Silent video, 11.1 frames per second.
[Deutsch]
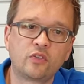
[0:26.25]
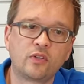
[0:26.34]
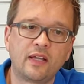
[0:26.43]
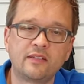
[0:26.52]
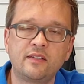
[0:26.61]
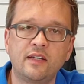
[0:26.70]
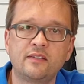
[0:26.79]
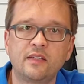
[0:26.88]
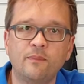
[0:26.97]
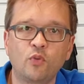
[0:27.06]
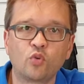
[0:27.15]
sodass ihr es
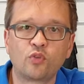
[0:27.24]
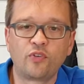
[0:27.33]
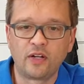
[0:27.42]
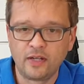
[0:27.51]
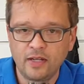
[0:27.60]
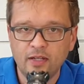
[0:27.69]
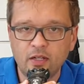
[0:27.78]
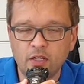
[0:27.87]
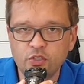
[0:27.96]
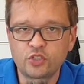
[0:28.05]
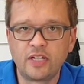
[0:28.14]
im Notfall
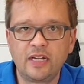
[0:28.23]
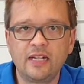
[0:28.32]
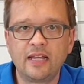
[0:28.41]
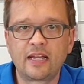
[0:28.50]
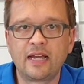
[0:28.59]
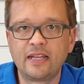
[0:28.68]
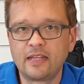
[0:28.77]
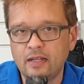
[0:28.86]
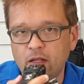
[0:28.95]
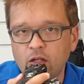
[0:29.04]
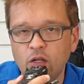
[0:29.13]
ganz schnell
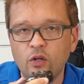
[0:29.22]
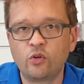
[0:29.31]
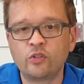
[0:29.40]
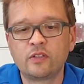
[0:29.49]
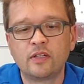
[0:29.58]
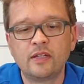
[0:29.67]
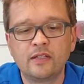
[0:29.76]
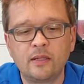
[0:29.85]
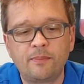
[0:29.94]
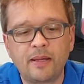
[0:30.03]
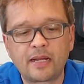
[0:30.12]
erreichen könnt und
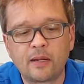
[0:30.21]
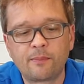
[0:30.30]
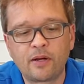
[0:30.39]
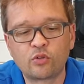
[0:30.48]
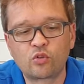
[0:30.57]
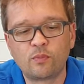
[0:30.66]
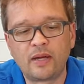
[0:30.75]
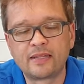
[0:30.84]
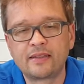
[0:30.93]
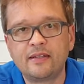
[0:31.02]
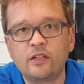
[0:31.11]
den
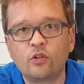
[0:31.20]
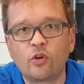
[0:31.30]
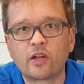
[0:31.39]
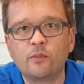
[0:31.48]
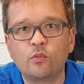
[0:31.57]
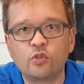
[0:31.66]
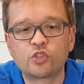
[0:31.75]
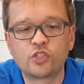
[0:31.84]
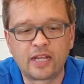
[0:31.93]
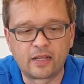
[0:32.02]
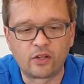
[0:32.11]
Backup-Automaten in euren Mund
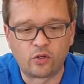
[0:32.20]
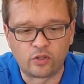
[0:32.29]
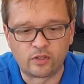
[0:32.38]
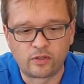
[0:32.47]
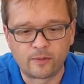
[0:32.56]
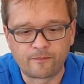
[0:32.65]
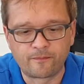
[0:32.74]
stecken könnt.